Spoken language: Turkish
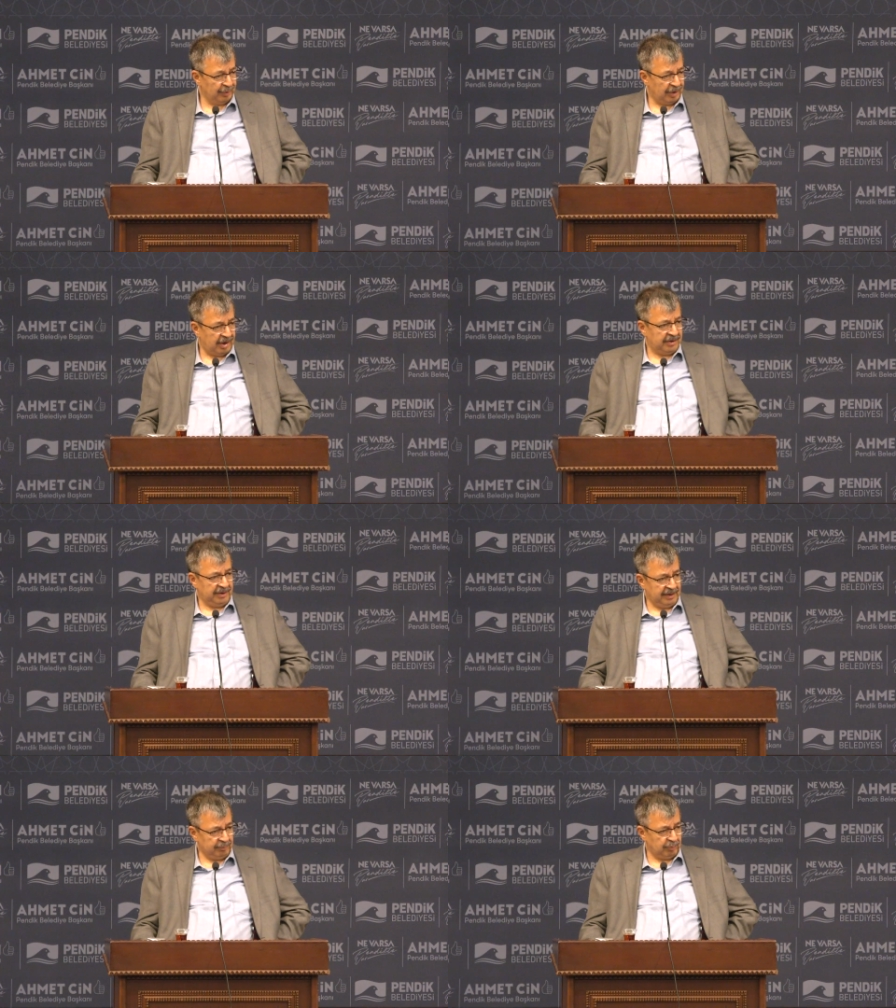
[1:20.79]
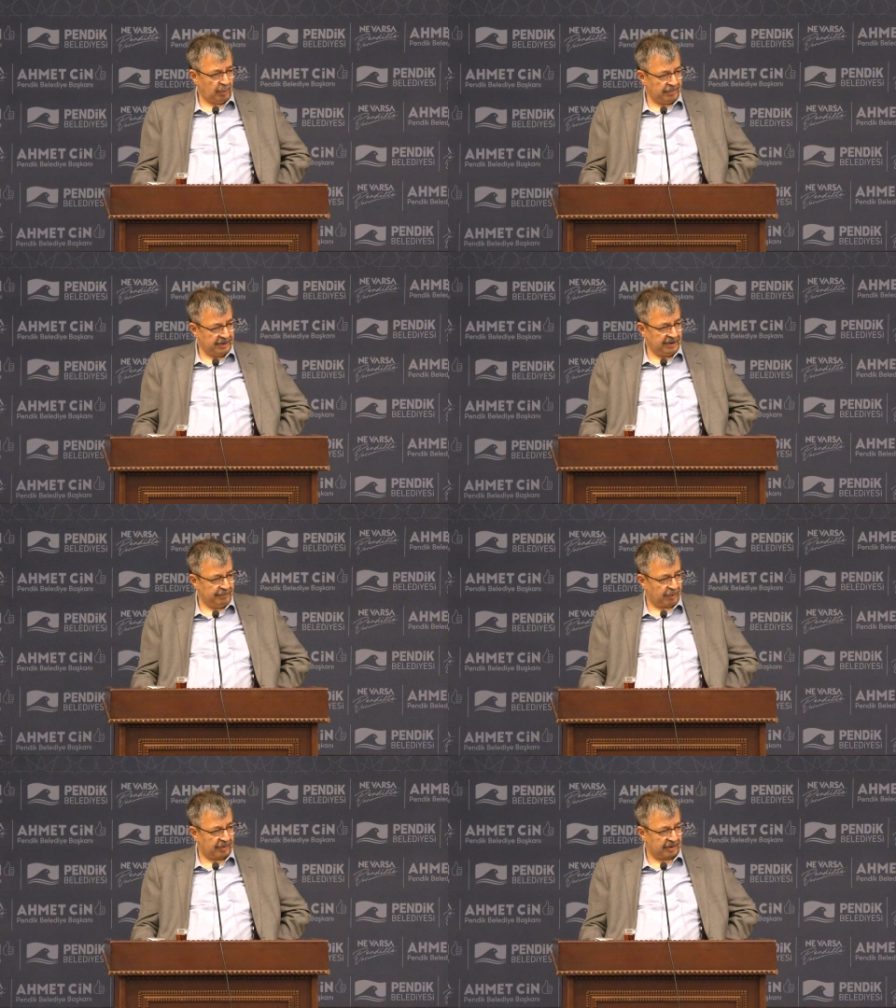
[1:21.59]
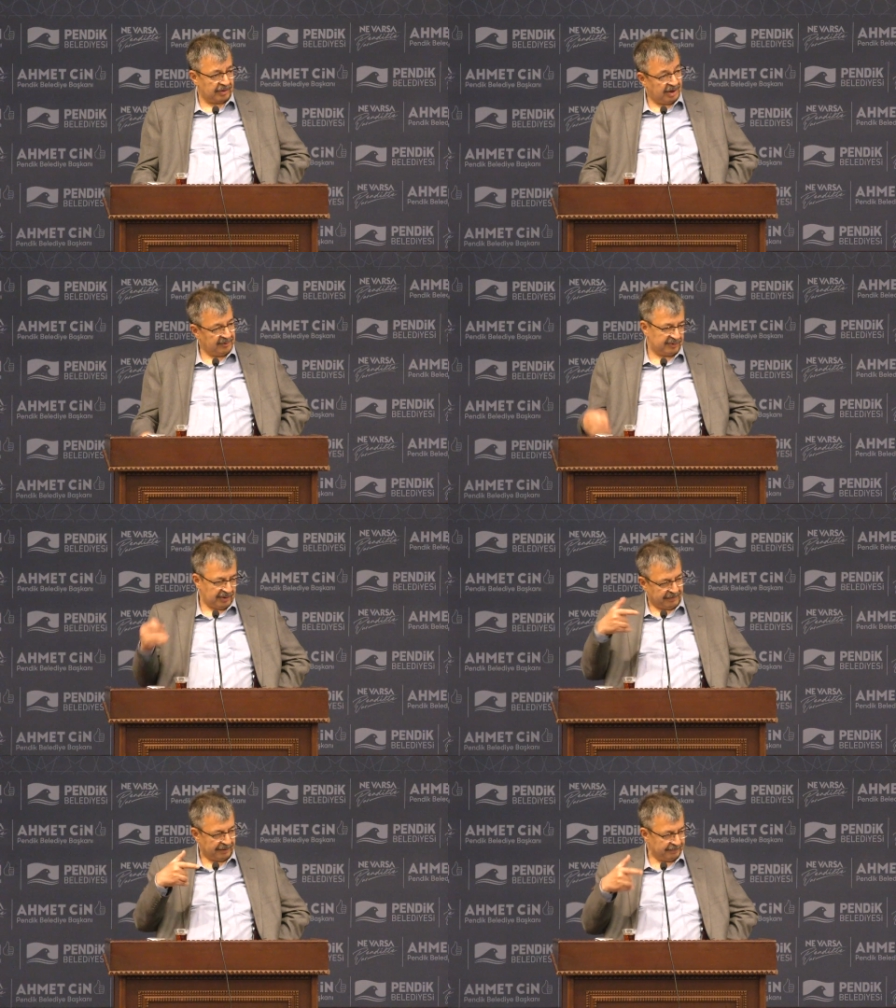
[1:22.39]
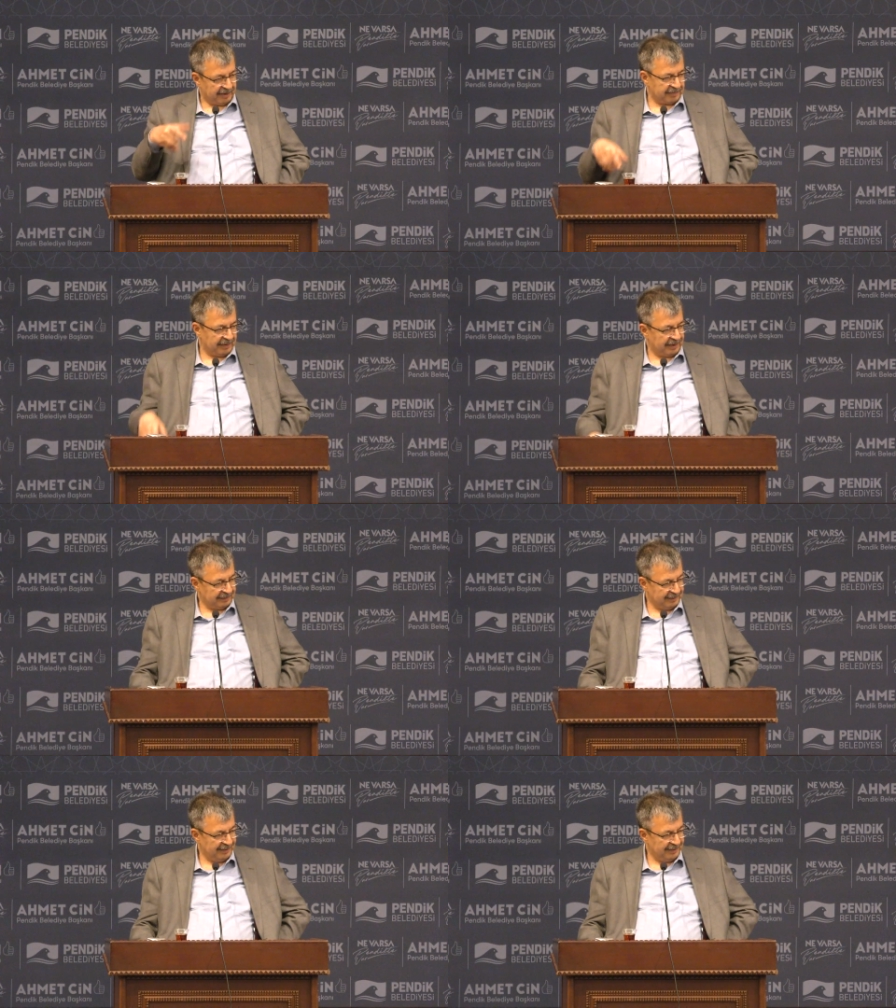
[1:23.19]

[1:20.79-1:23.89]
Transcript: Ha iyi iyi bu bomba iyiymiş der, daha iyisini yapalım der falan.